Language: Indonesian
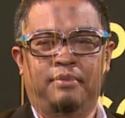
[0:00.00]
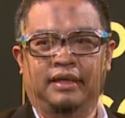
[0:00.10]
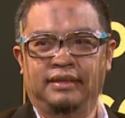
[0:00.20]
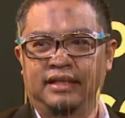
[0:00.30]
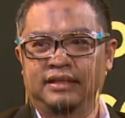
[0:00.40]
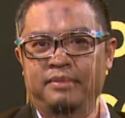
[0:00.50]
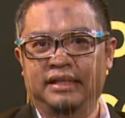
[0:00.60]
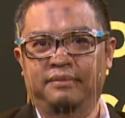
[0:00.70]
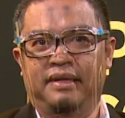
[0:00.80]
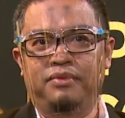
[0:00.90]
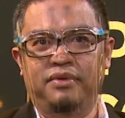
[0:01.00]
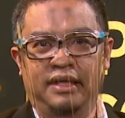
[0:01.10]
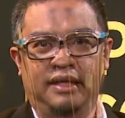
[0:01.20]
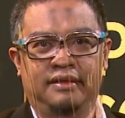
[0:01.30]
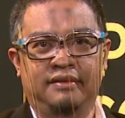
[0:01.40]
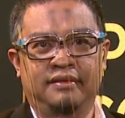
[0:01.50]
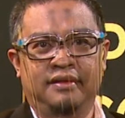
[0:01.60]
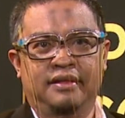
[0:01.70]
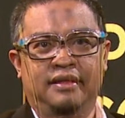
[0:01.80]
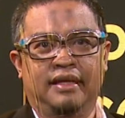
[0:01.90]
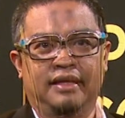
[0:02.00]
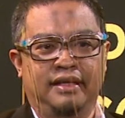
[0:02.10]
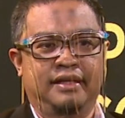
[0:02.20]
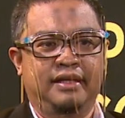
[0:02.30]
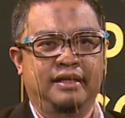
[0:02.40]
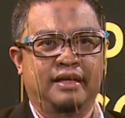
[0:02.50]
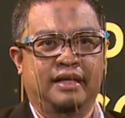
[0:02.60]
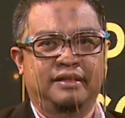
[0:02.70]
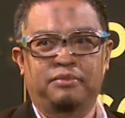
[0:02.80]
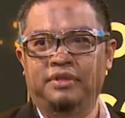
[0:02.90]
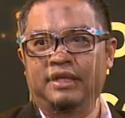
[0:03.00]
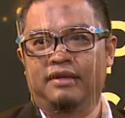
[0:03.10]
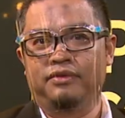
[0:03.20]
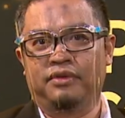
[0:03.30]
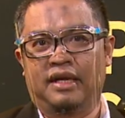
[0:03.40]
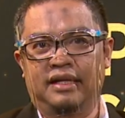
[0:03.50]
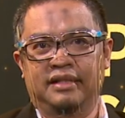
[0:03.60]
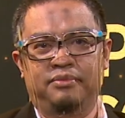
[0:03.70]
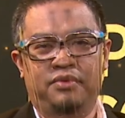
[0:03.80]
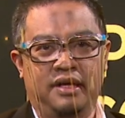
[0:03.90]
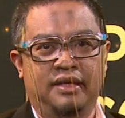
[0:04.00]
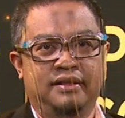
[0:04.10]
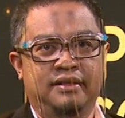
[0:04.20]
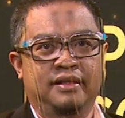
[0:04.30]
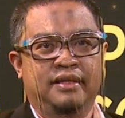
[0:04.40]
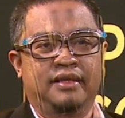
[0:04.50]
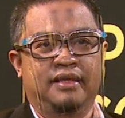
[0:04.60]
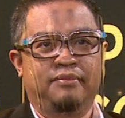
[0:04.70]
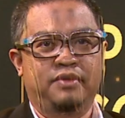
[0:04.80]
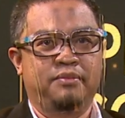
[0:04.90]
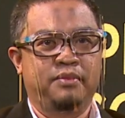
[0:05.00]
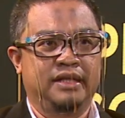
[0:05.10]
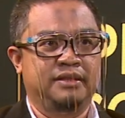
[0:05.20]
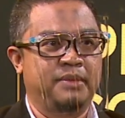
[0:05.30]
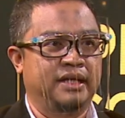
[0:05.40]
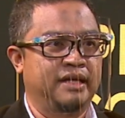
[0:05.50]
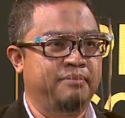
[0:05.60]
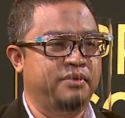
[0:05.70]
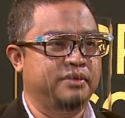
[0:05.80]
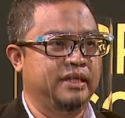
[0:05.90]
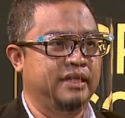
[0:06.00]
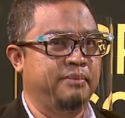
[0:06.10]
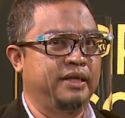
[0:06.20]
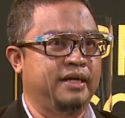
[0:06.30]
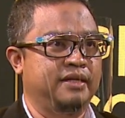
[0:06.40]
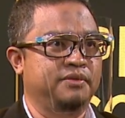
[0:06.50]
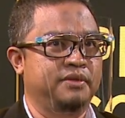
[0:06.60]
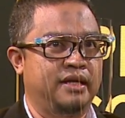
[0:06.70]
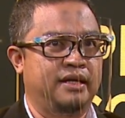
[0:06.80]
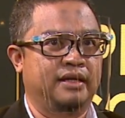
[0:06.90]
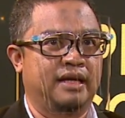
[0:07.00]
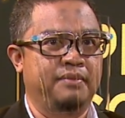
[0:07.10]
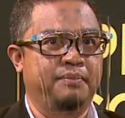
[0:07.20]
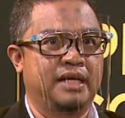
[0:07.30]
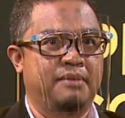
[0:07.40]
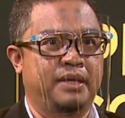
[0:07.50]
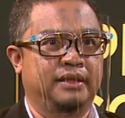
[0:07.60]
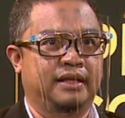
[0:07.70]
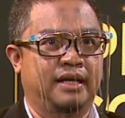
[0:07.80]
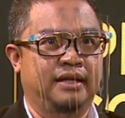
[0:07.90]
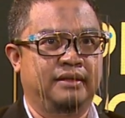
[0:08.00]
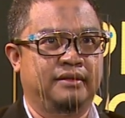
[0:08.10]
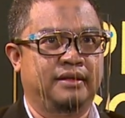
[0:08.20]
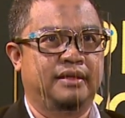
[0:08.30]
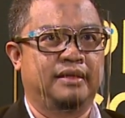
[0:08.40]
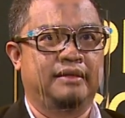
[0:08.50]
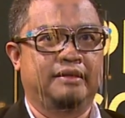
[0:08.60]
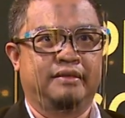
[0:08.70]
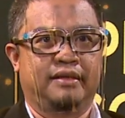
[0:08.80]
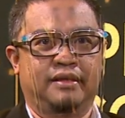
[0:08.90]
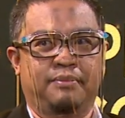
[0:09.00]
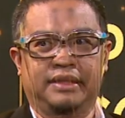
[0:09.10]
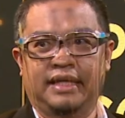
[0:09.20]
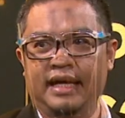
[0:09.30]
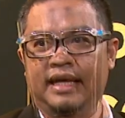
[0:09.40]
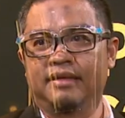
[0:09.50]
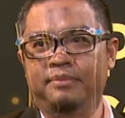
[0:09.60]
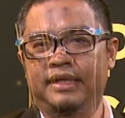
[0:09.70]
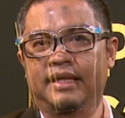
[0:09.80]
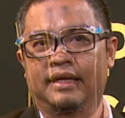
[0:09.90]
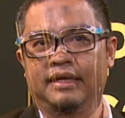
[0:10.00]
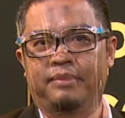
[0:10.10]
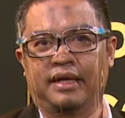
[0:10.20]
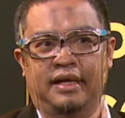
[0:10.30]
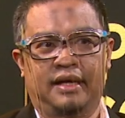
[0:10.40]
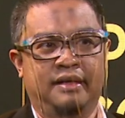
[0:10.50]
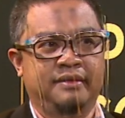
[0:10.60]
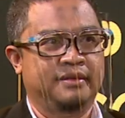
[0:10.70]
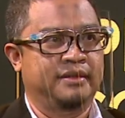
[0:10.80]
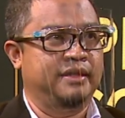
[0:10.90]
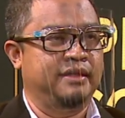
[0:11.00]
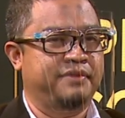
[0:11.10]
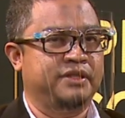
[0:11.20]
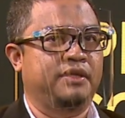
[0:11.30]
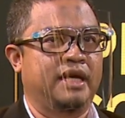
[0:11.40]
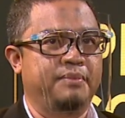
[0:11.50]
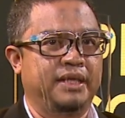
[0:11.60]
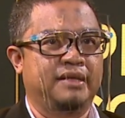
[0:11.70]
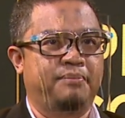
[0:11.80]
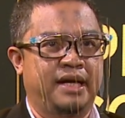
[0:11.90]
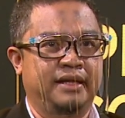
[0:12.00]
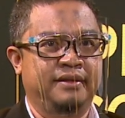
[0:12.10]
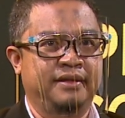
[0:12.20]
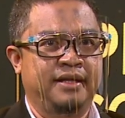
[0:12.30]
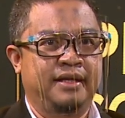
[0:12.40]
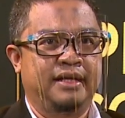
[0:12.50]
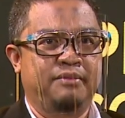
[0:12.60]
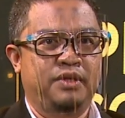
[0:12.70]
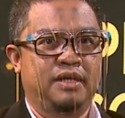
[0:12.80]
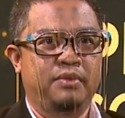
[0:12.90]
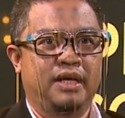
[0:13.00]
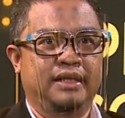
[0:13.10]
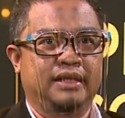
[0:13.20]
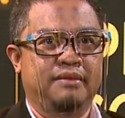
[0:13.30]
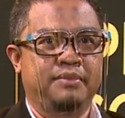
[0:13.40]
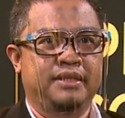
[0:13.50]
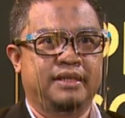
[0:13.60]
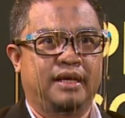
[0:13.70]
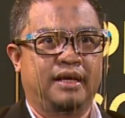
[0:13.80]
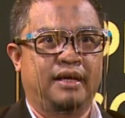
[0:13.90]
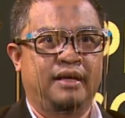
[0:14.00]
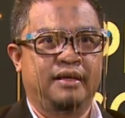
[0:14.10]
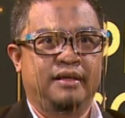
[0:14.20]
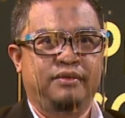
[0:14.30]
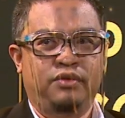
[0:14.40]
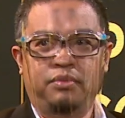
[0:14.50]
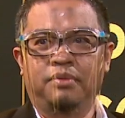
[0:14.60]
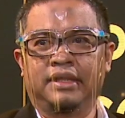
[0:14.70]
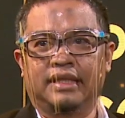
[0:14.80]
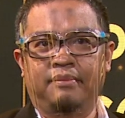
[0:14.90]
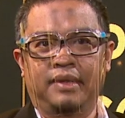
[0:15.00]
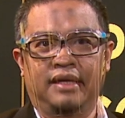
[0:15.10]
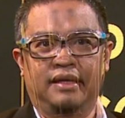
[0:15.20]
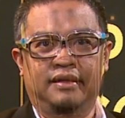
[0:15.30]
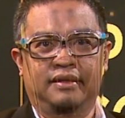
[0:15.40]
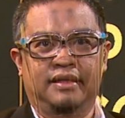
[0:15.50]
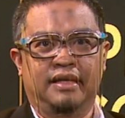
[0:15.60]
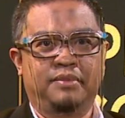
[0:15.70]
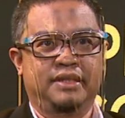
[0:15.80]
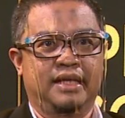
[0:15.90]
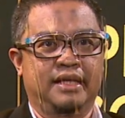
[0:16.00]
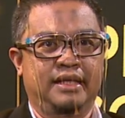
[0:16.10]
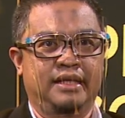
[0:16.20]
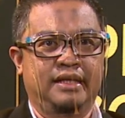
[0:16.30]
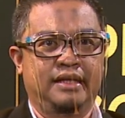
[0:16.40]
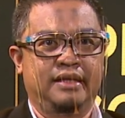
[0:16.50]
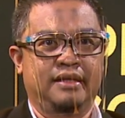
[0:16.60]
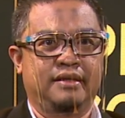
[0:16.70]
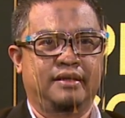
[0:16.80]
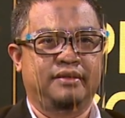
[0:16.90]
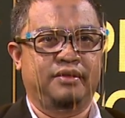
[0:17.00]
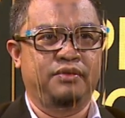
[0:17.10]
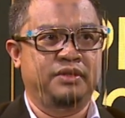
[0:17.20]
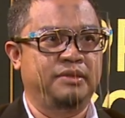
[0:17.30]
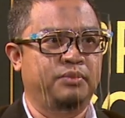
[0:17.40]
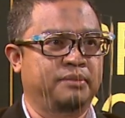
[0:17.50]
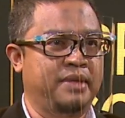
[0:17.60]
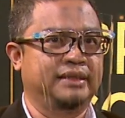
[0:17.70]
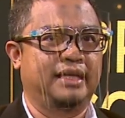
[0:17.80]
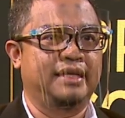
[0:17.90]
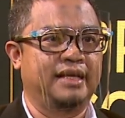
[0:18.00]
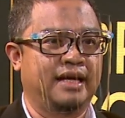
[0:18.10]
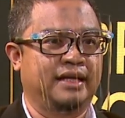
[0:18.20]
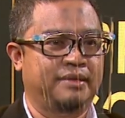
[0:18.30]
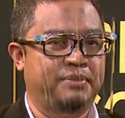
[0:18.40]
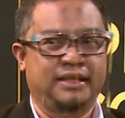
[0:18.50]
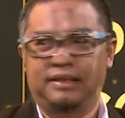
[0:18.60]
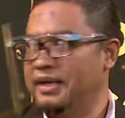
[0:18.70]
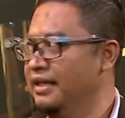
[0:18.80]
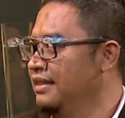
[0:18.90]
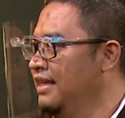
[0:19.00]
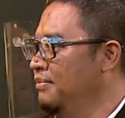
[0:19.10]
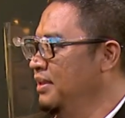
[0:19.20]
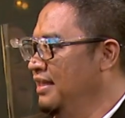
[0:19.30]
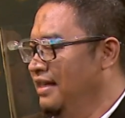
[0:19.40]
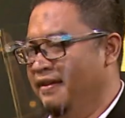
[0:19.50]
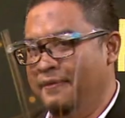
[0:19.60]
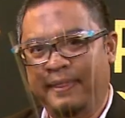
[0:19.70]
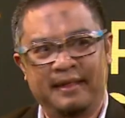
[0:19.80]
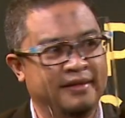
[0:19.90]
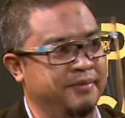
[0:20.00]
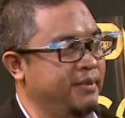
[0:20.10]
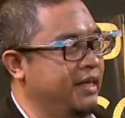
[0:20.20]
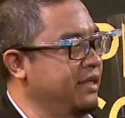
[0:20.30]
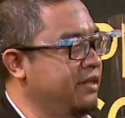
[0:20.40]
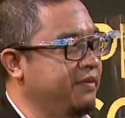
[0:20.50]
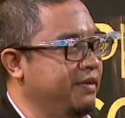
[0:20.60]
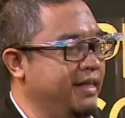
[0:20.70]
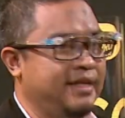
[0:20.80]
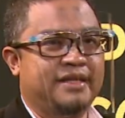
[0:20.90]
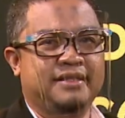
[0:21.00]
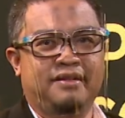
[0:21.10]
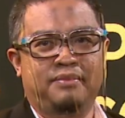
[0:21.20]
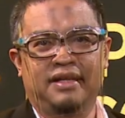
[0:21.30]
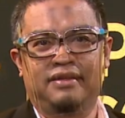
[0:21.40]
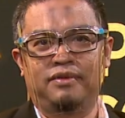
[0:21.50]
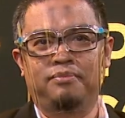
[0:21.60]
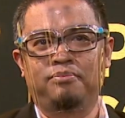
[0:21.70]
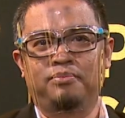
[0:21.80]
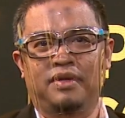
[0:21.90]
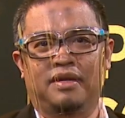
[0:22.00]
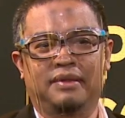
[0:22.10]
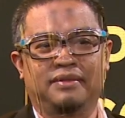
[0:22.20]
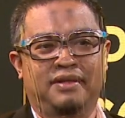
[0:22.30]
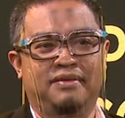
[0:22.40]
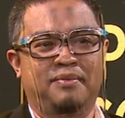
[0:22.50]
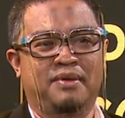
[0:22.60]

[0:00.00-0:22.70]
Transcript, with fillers: bekerja semaksimal mungkin dan ini diatribusikan untuk Anda semua dan mudah-mudahan sebagai perusahaan TBK juga kami mendapatkan uh, kepercayaan lebih dari para investor kami ke depan dan mudah-mudahan kita bisa tumbuh bersama dan menjadi uh, solusi buat bangsa dan negara ke depan. Terima kasih CNBC. Bilahi taufiq walhidayah. Assalamualaikum warahmatullahi